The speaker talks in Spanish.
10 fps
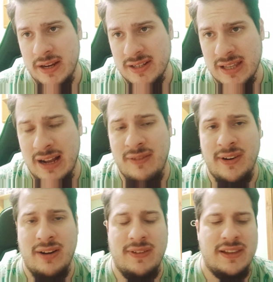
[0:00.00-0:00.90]
está
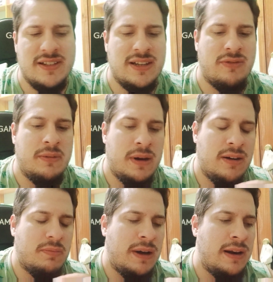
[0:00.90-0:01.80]
Final Fantasy
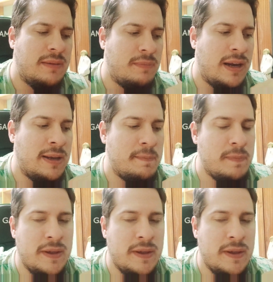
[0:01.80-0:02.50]
Reverse, ¿vale?